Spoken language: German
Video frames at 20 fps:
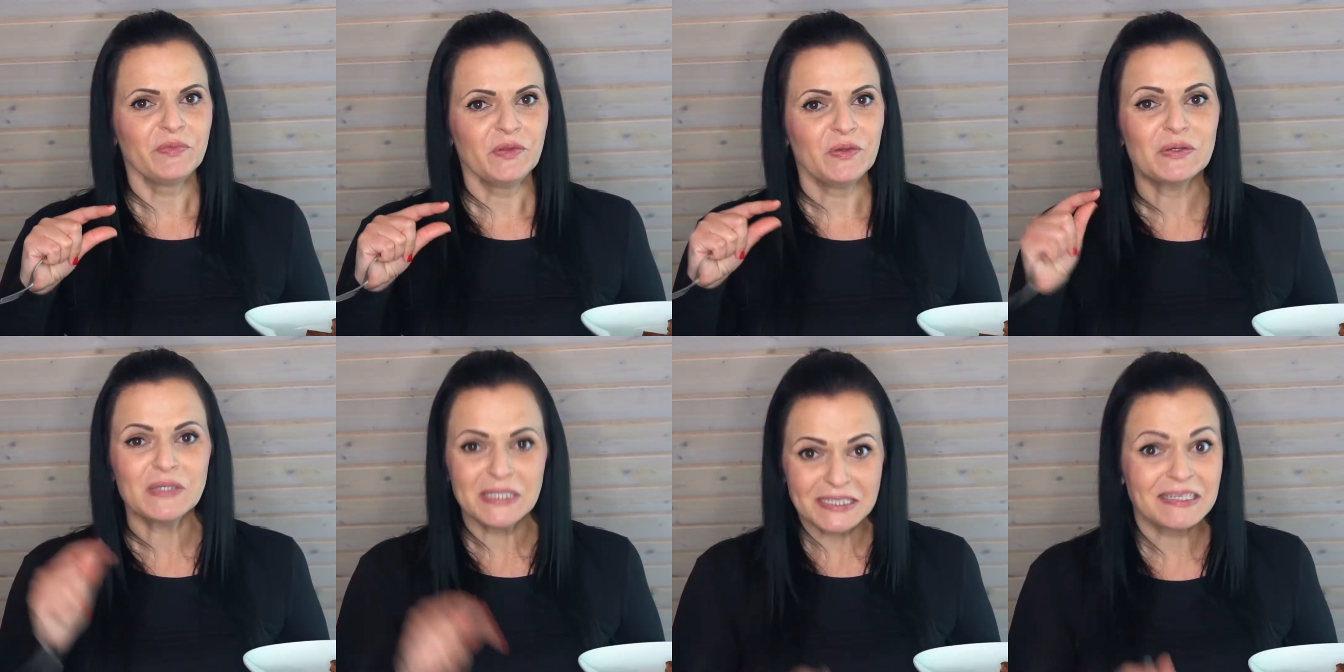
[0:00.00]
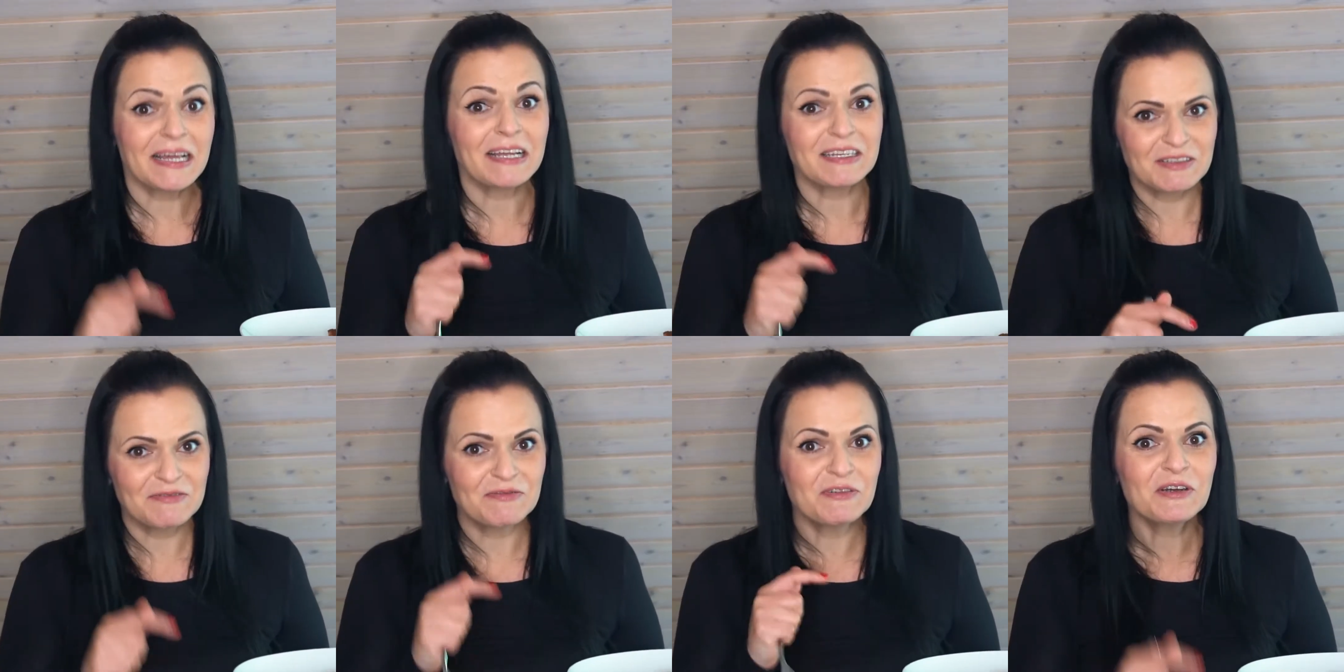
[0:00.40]
Und ich
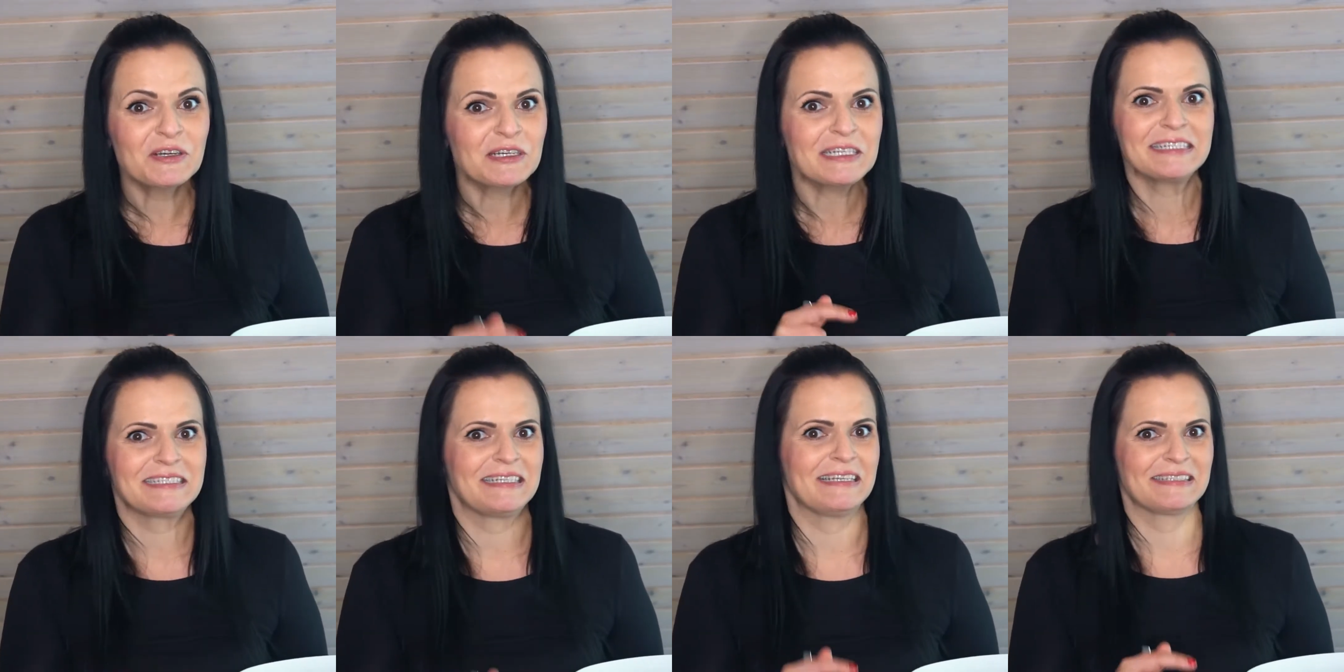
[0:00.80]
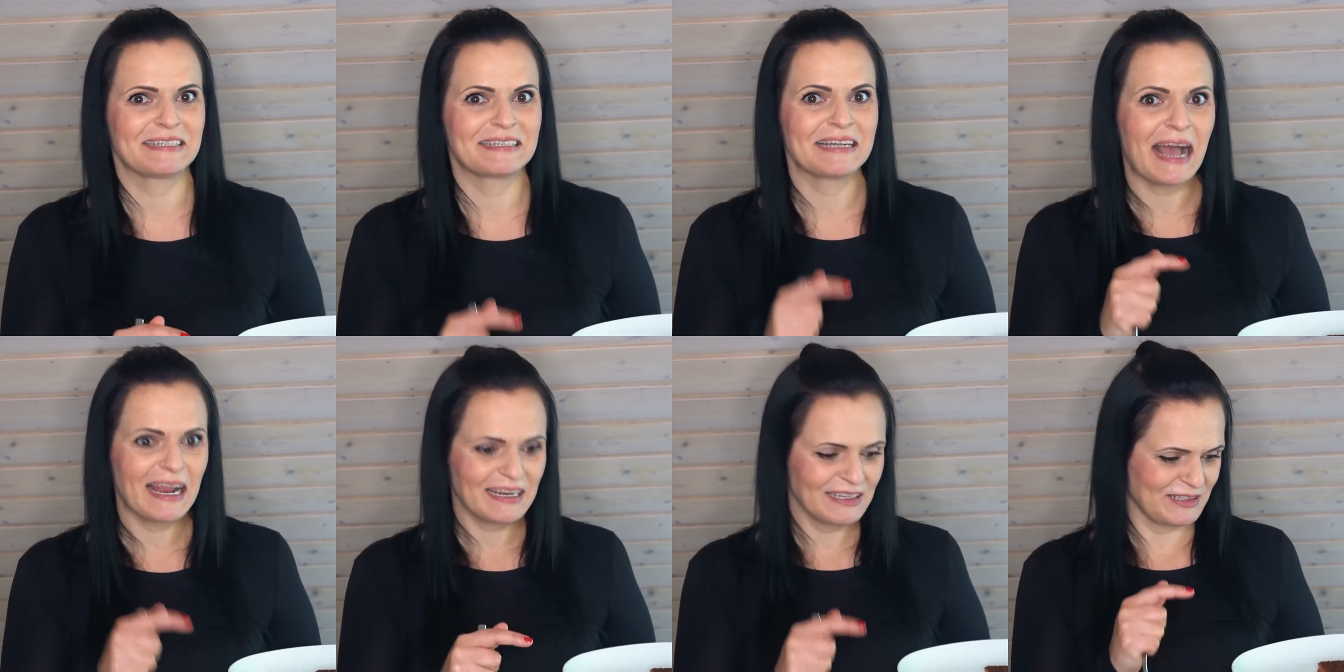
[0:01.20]
dachte wirklich, dass er
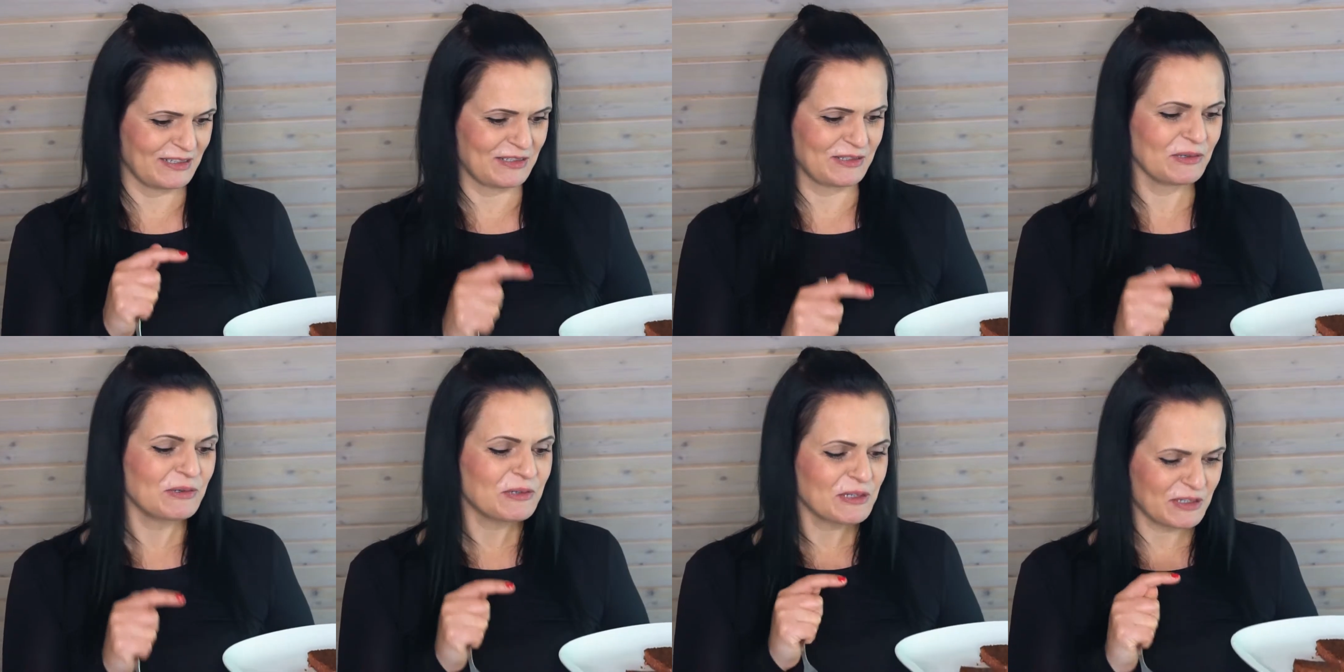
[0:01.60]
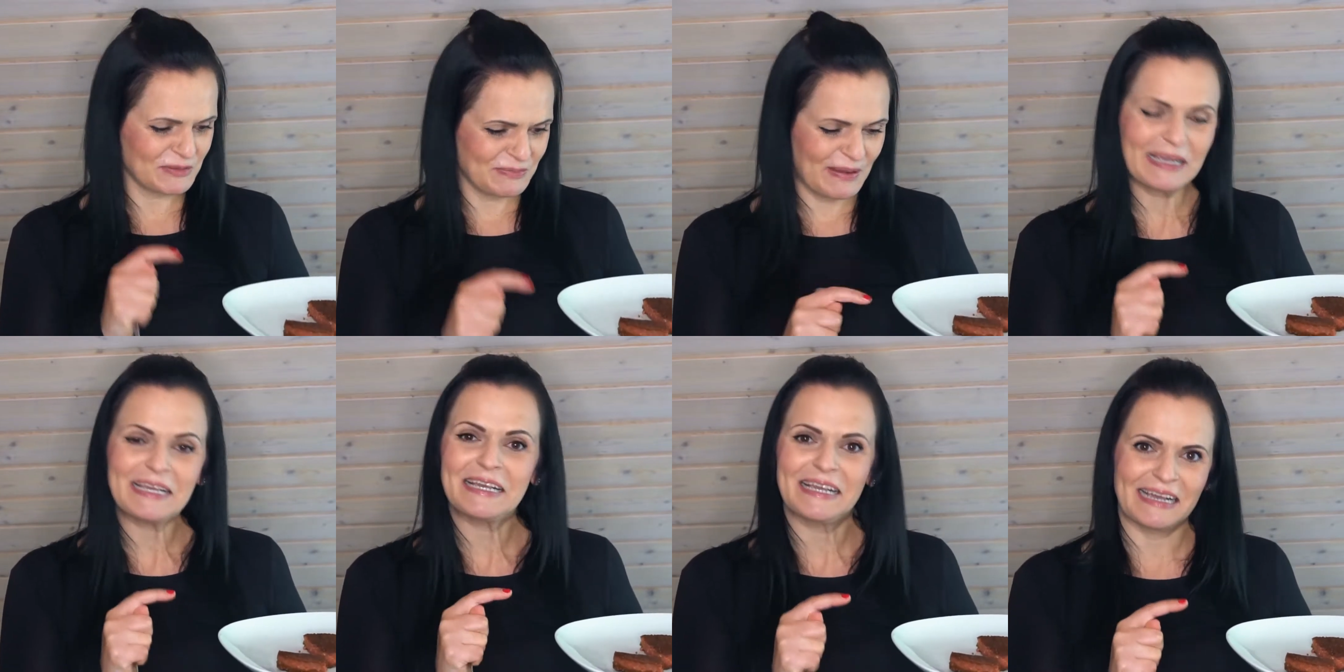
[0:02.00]
gar nicht so
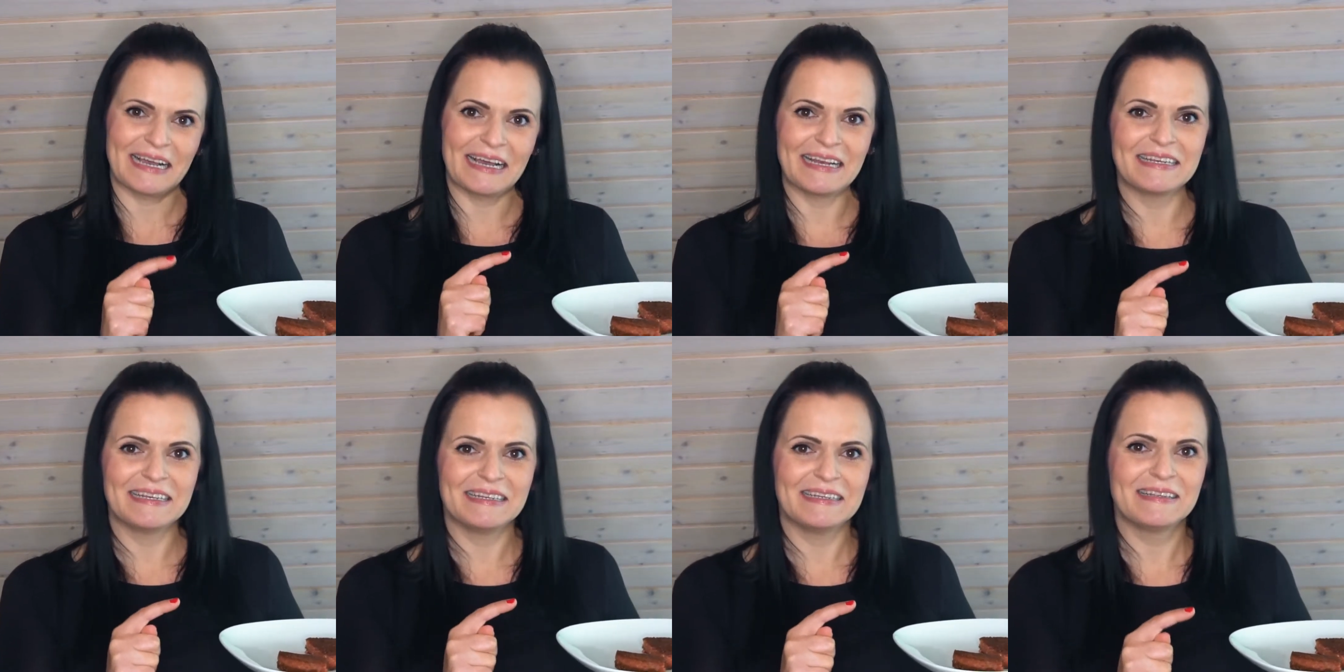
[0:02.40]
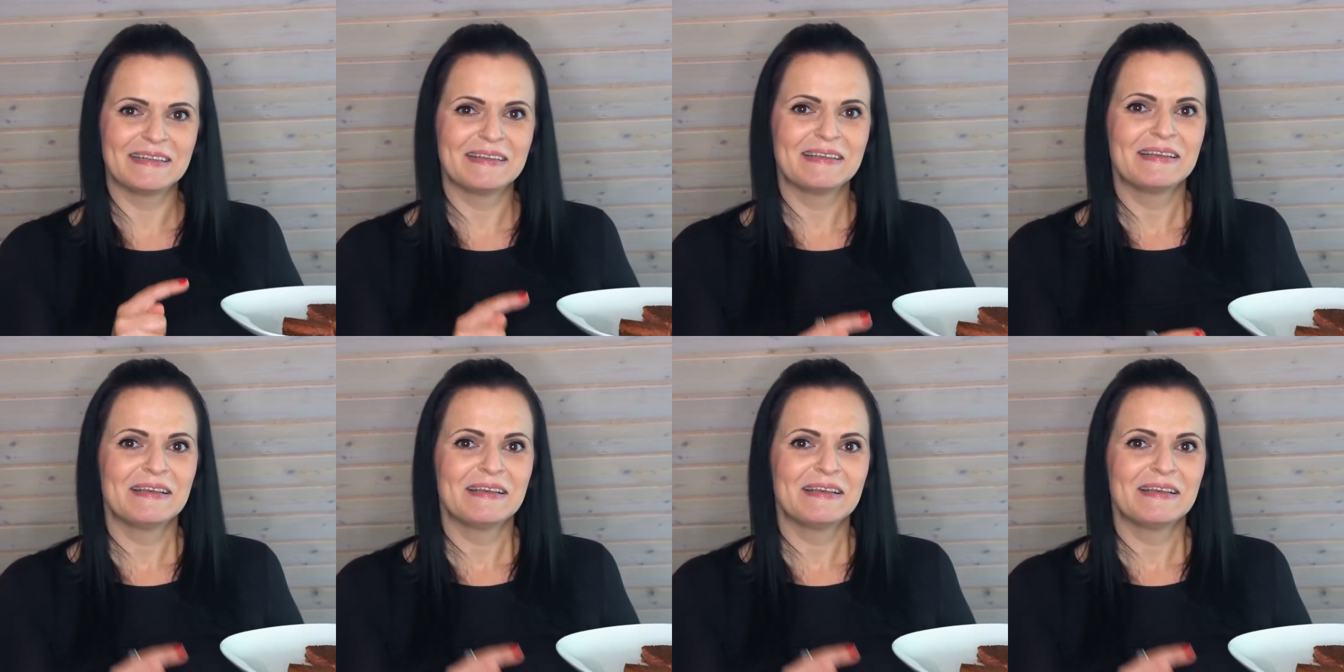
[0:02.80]
schmecken kann